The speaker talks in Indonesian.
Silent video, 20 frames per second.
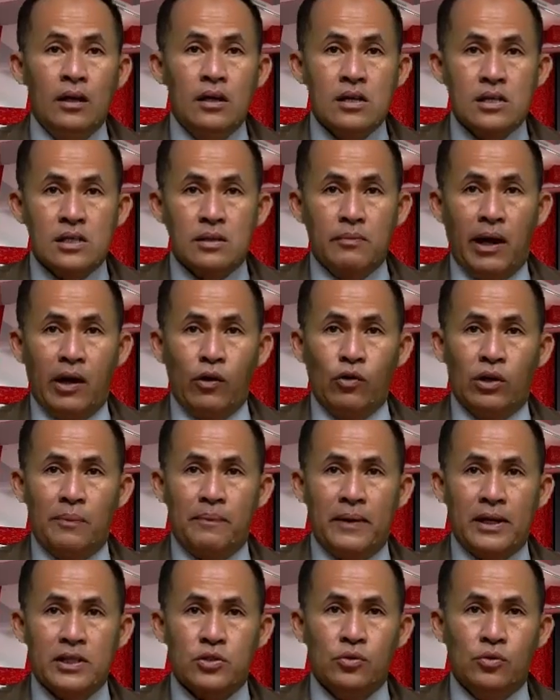sebagai
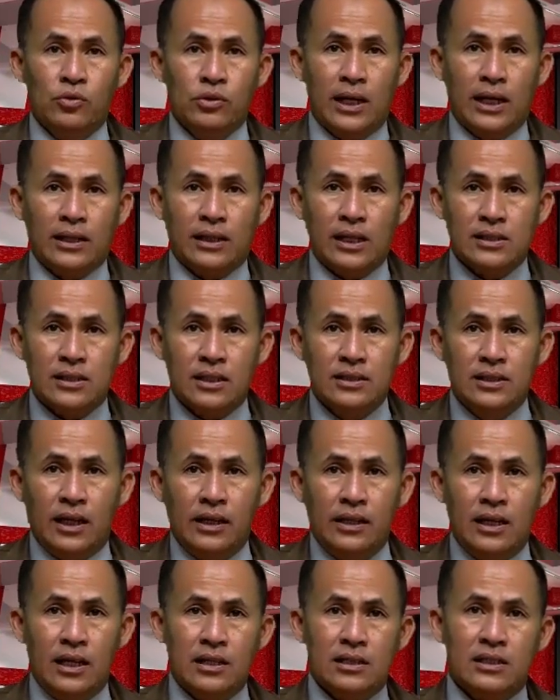ungkapan syukur atas rezeki dan